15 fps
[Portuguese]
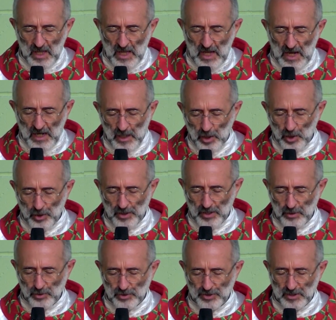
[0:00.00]
A glória
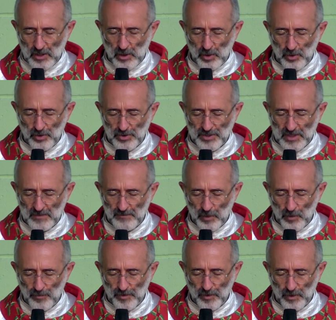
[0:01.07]
do Senhor se
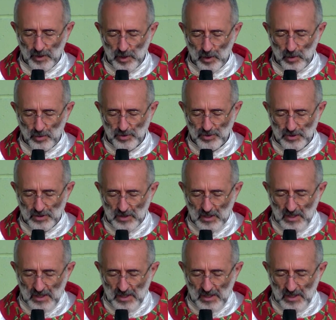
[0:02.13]
envolveu em luz